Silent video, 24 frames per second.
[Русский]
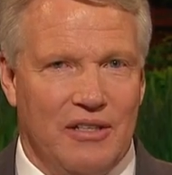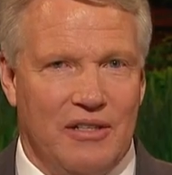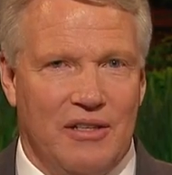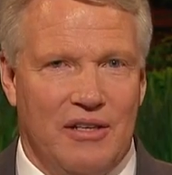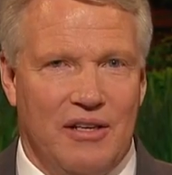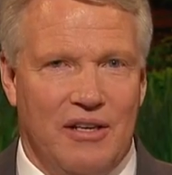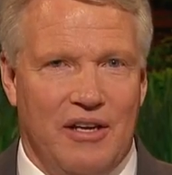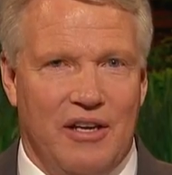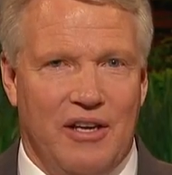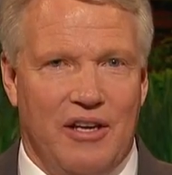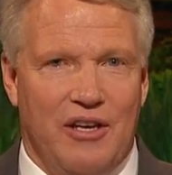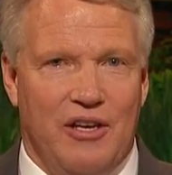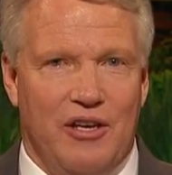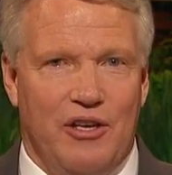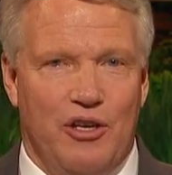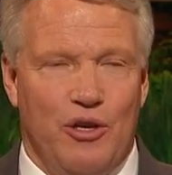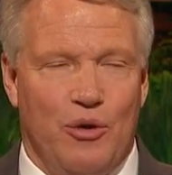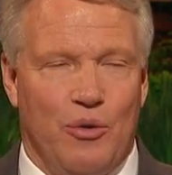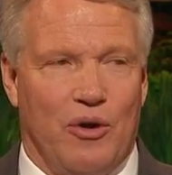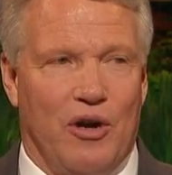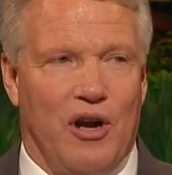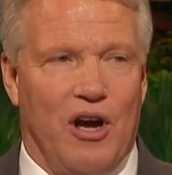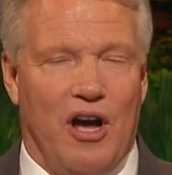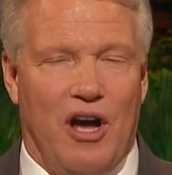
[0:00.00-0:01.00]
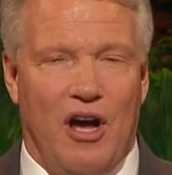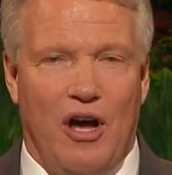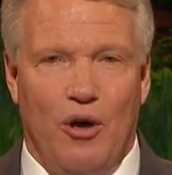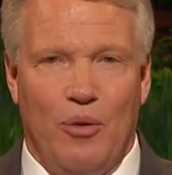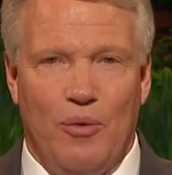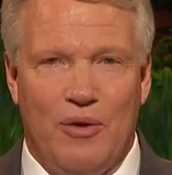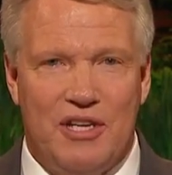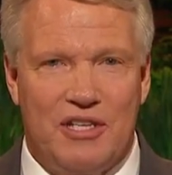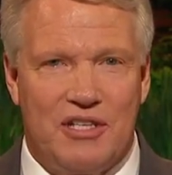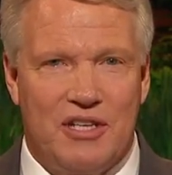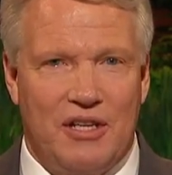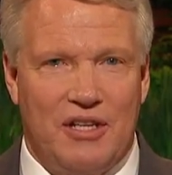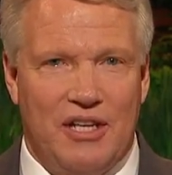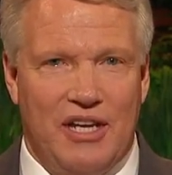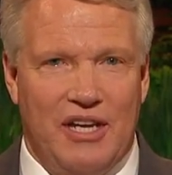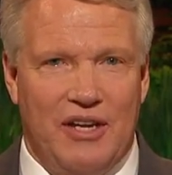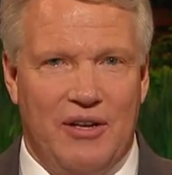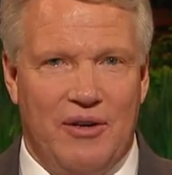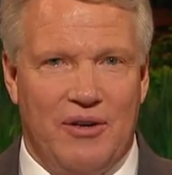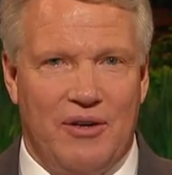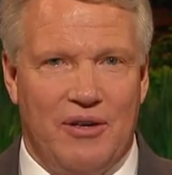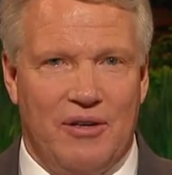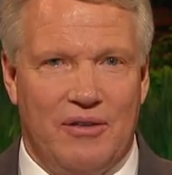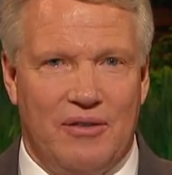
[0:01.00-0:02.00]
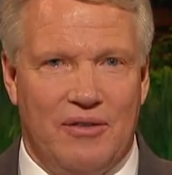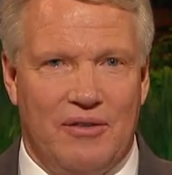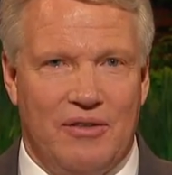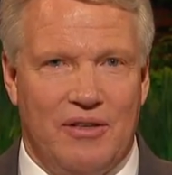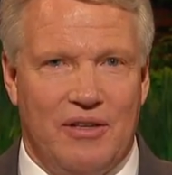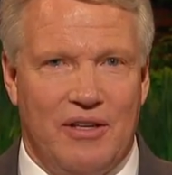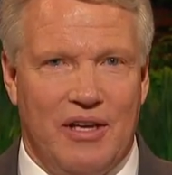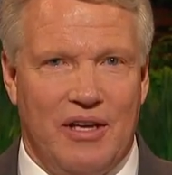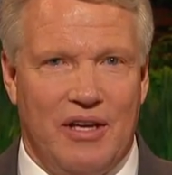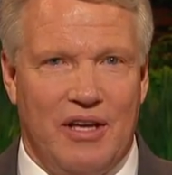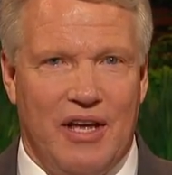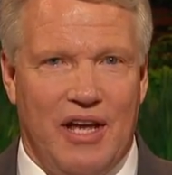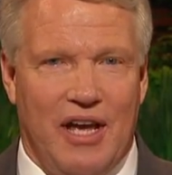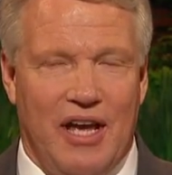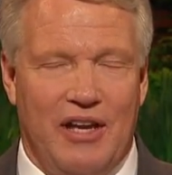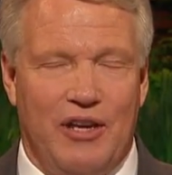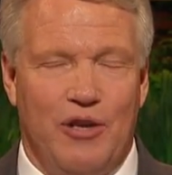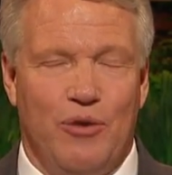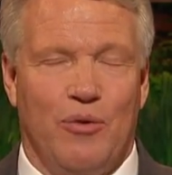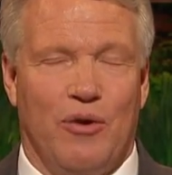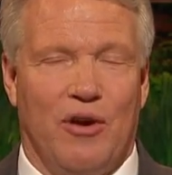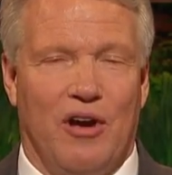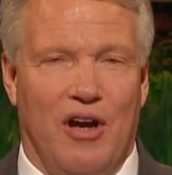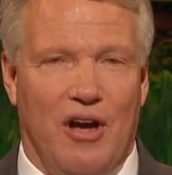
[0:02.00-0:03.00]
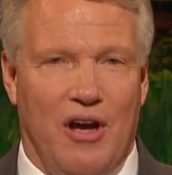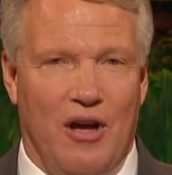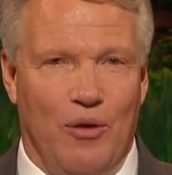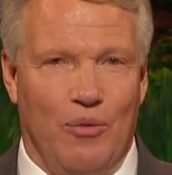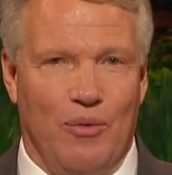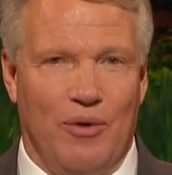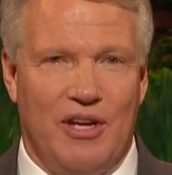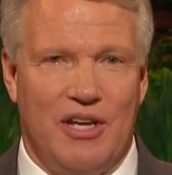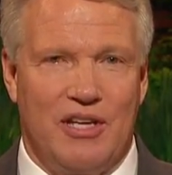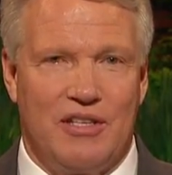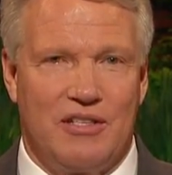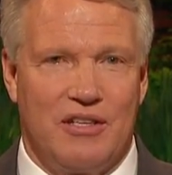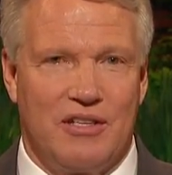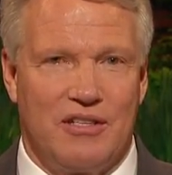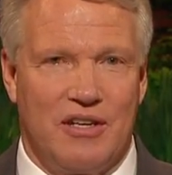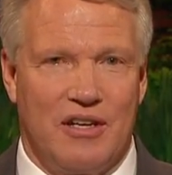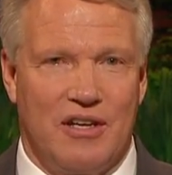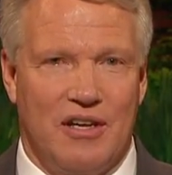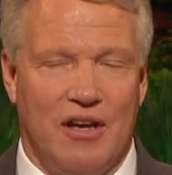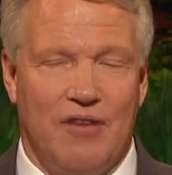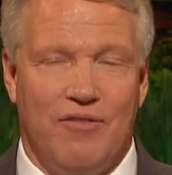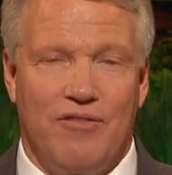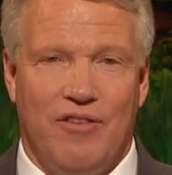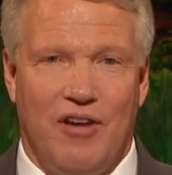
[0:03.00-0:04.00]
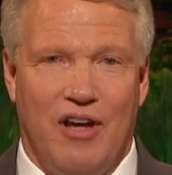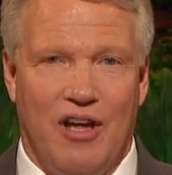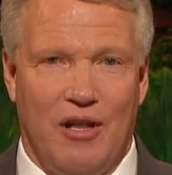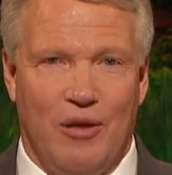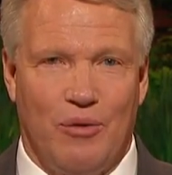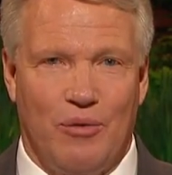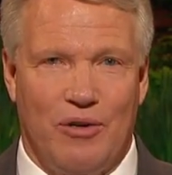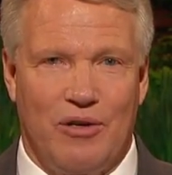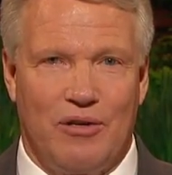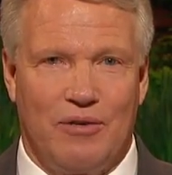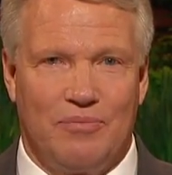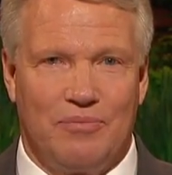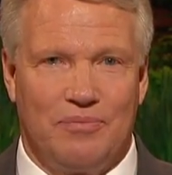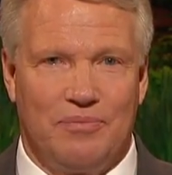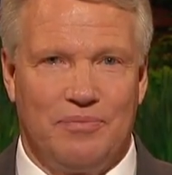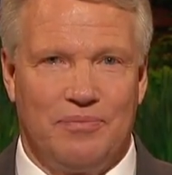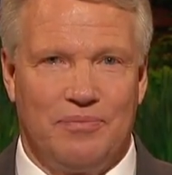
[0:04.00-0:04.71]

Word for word: заключается в том, что независимо от вашего призвания, вы всегда